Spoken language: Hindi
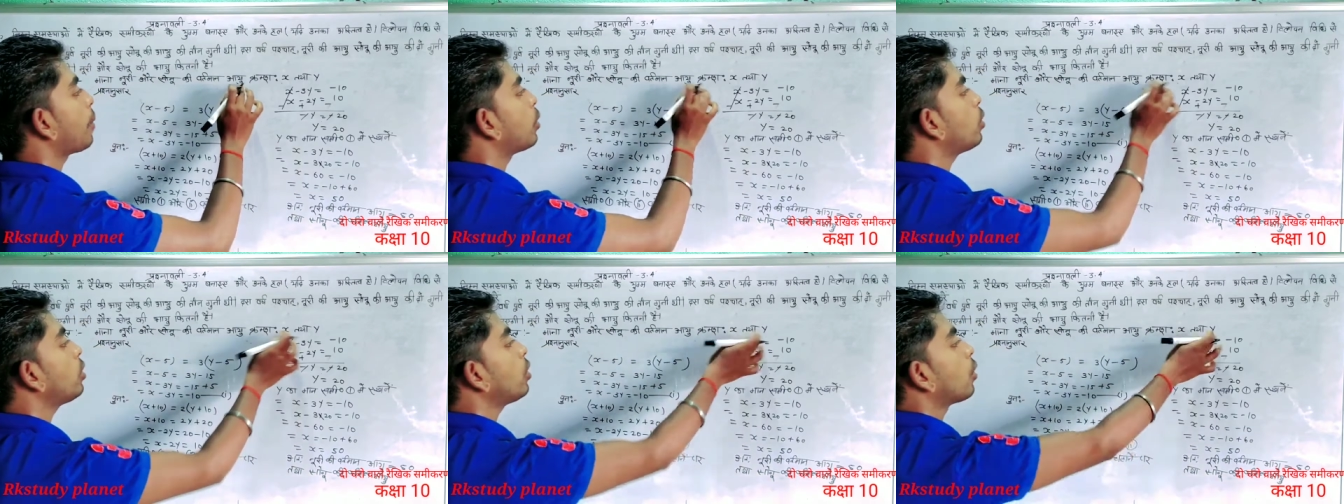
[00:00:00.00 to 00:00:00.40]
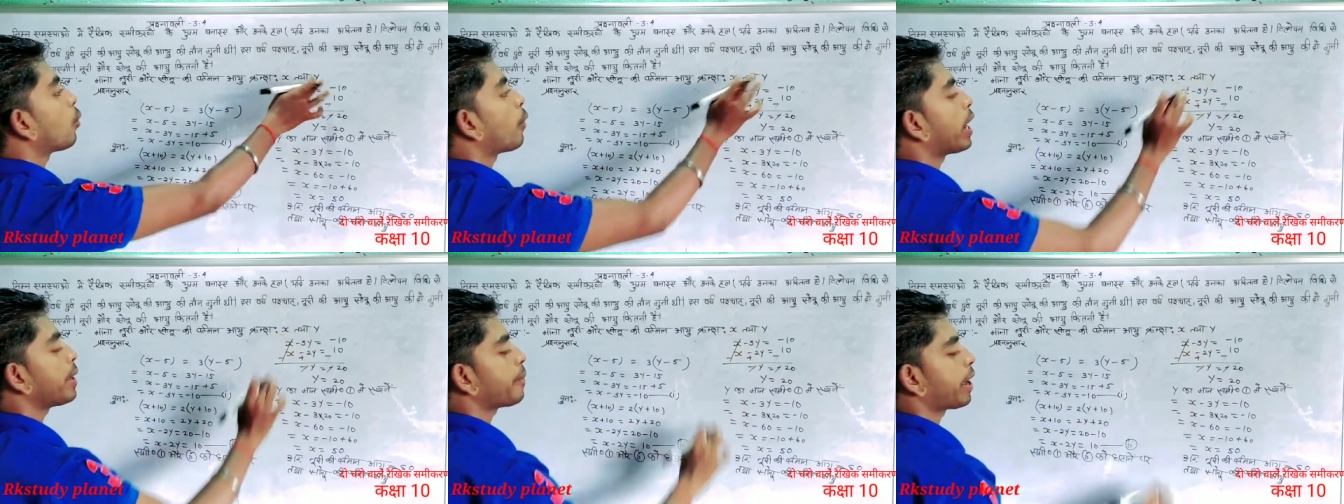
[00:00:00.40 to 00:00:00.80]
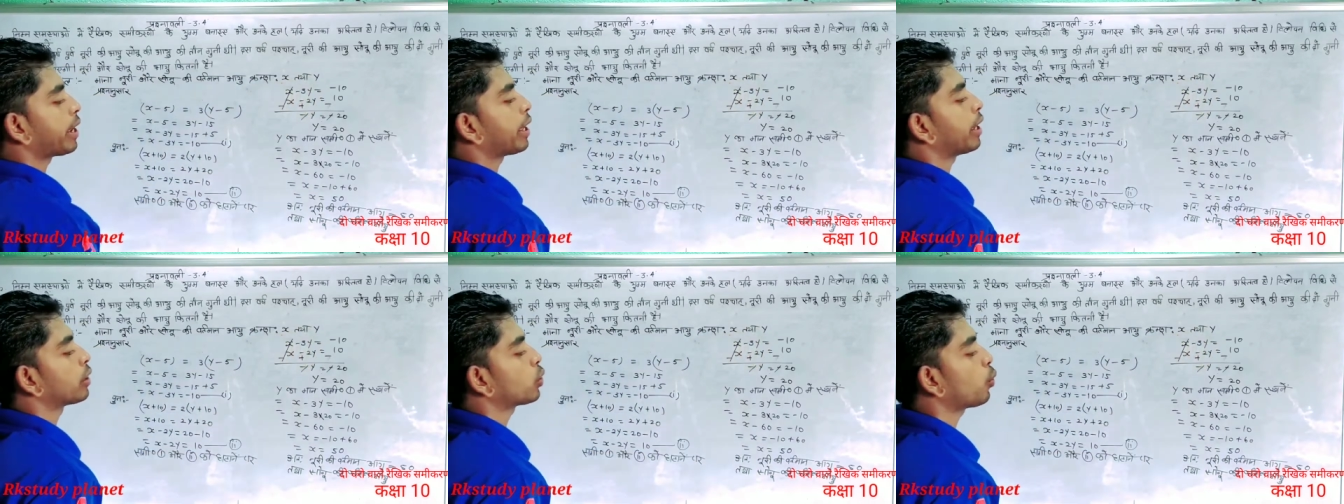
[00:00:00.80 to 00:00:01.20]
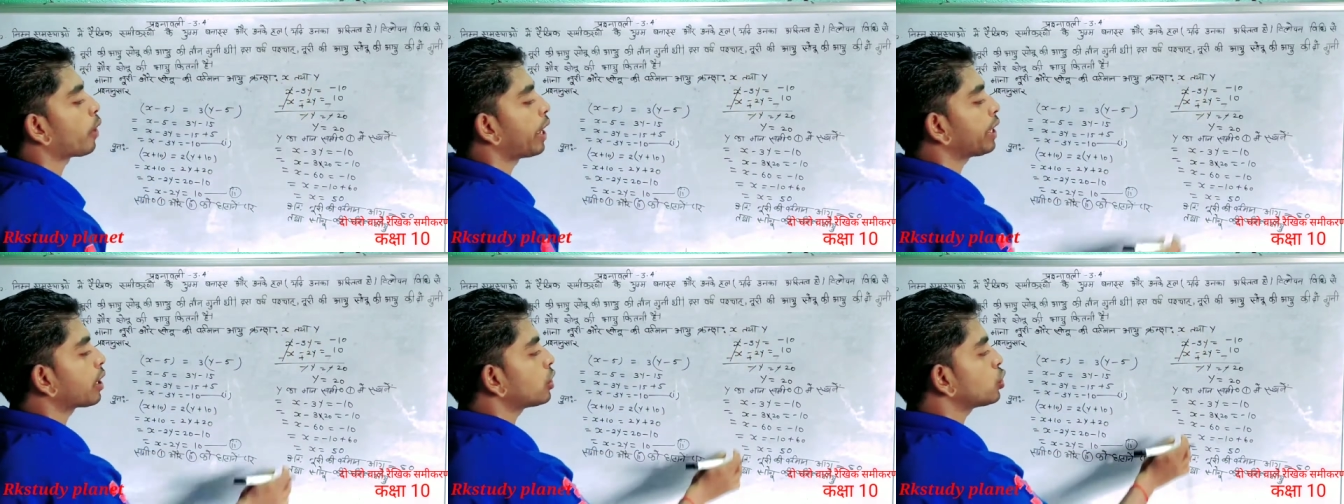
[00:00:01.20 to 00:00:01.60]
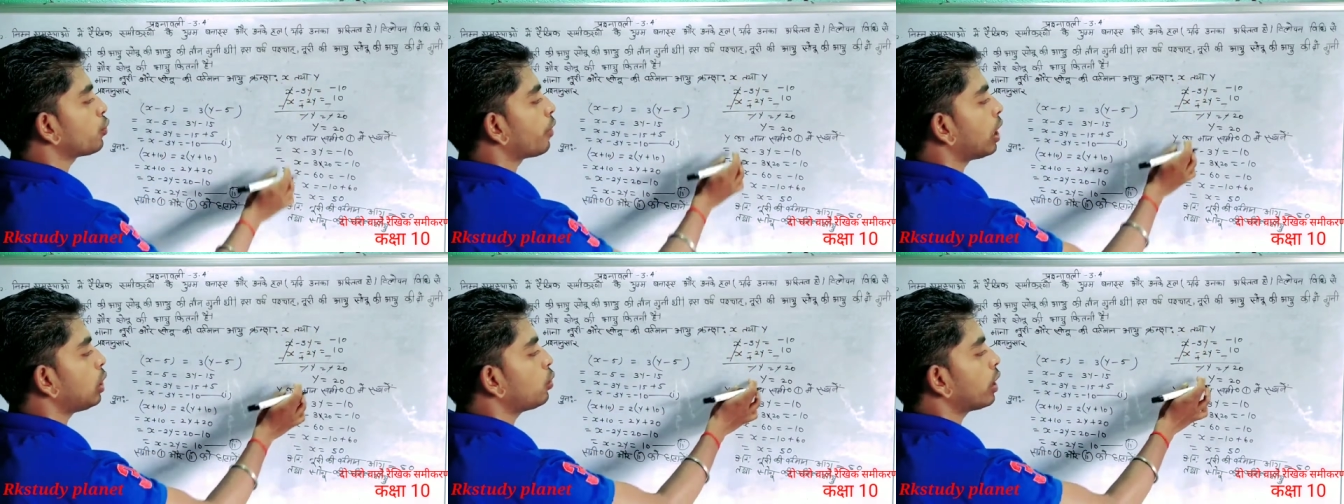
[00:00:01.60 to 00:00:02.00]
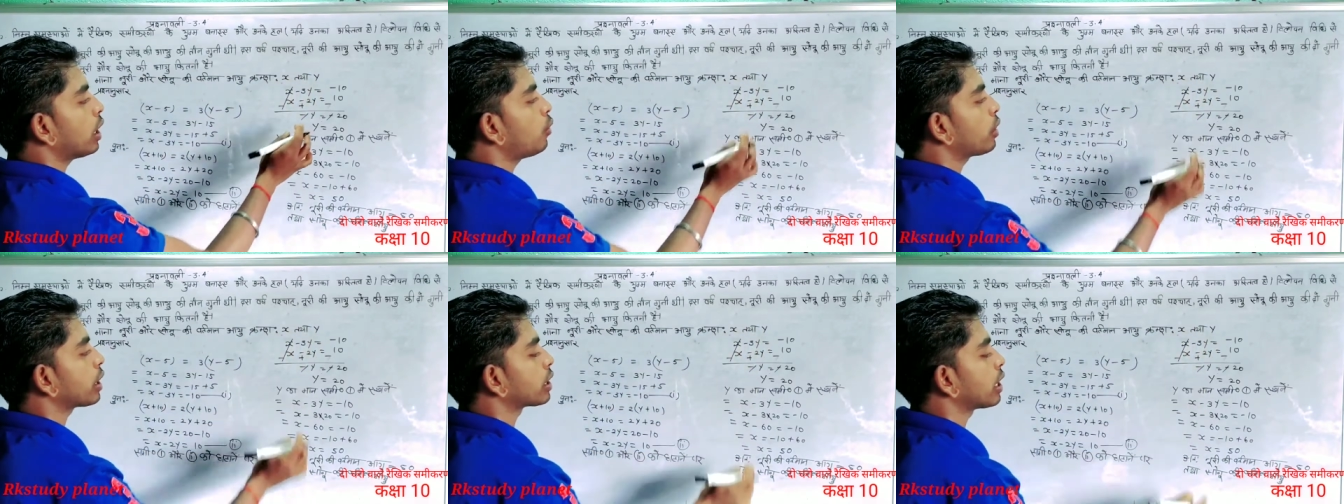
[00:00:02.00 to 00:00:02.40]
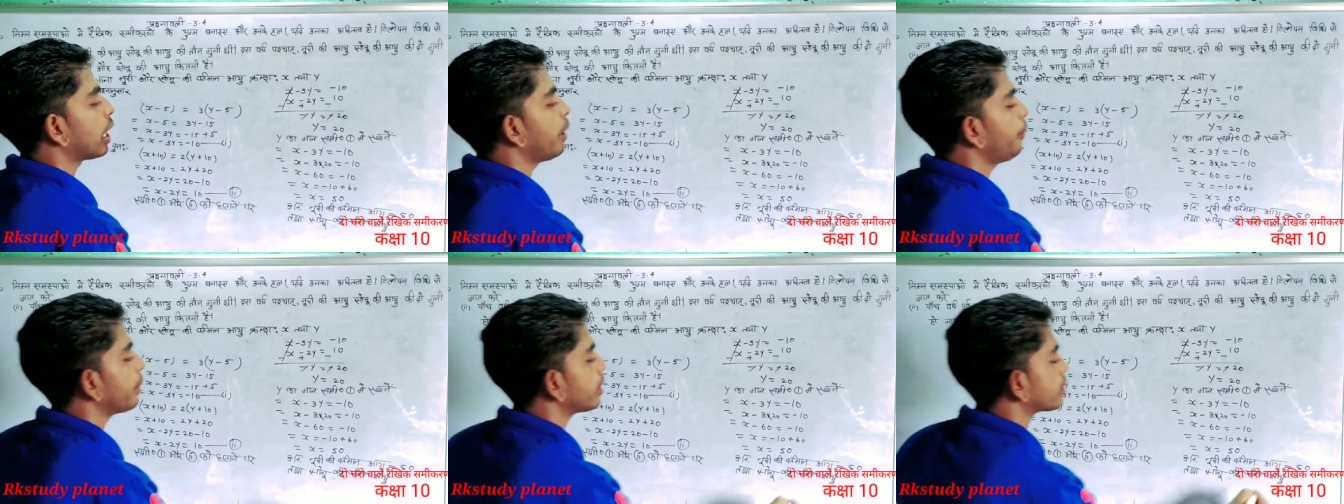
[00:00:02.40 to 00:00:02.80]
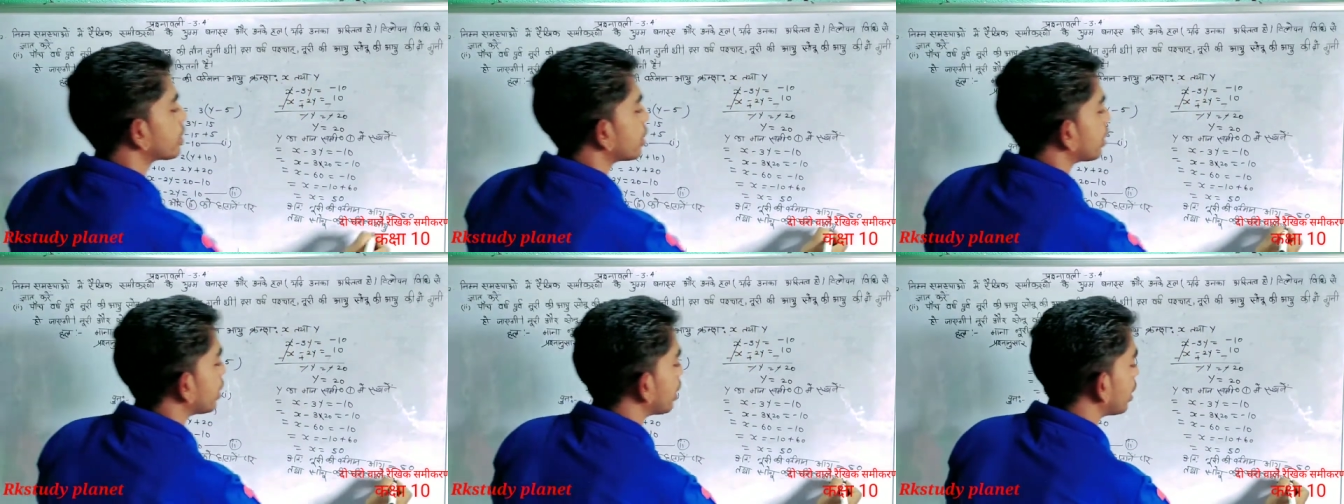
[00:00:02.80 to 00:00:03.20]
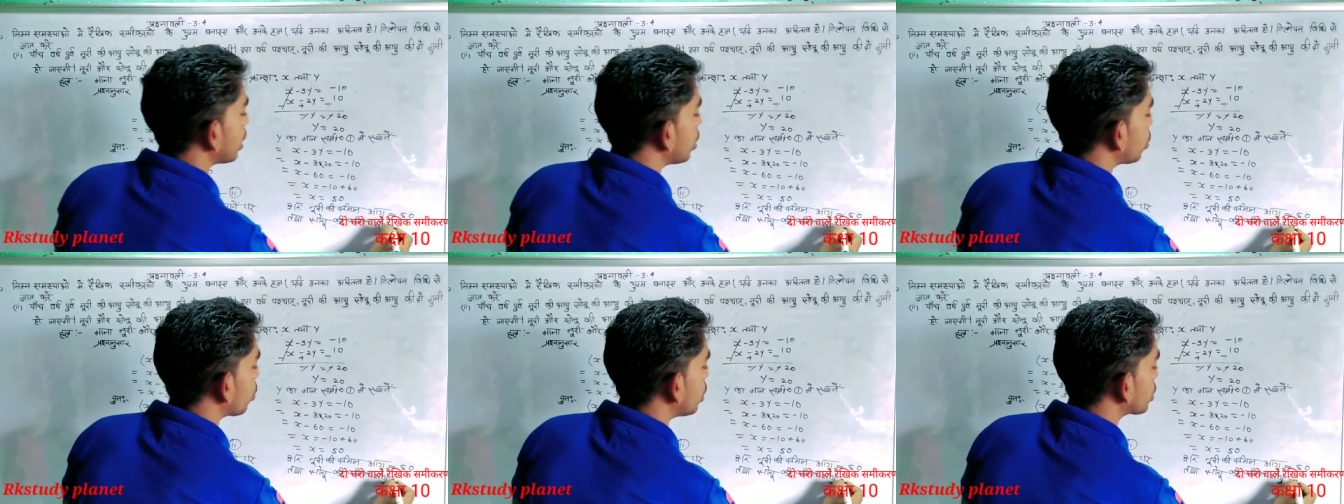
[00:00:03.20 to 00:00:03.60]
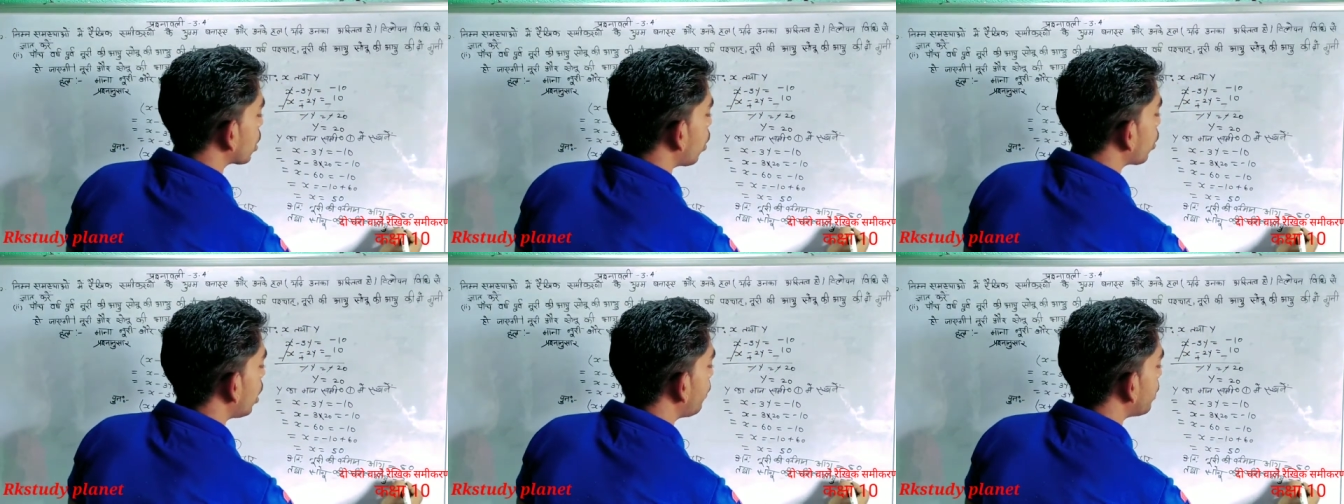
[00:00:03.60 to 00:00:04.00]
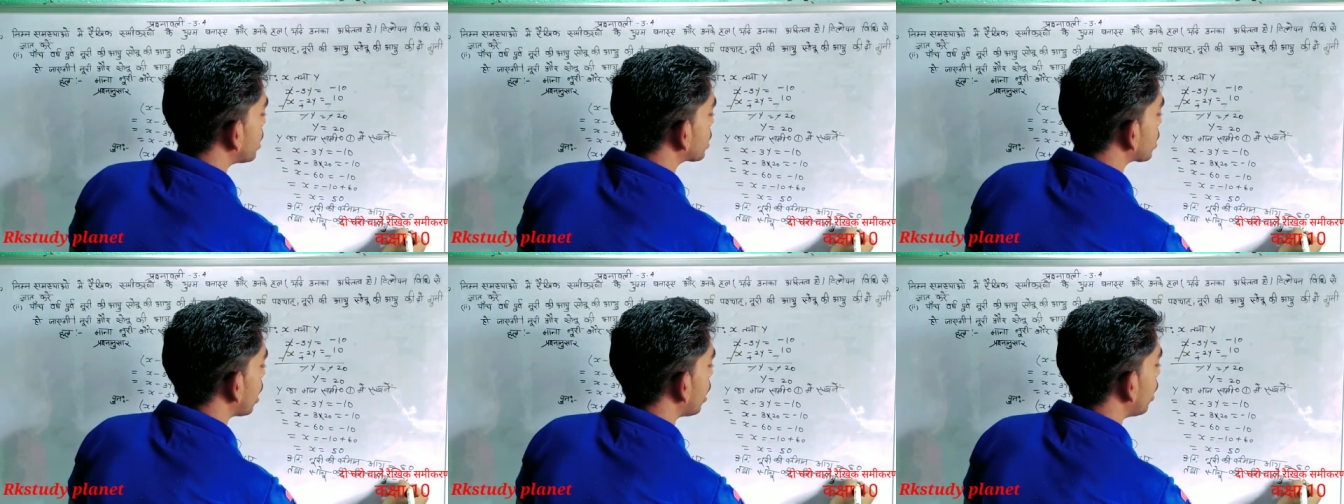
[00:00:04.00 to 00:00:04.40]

हम लोग वाई माने हैं तो वाई का जो वैल्यू है वो कितना है बीस इसका होगा बीस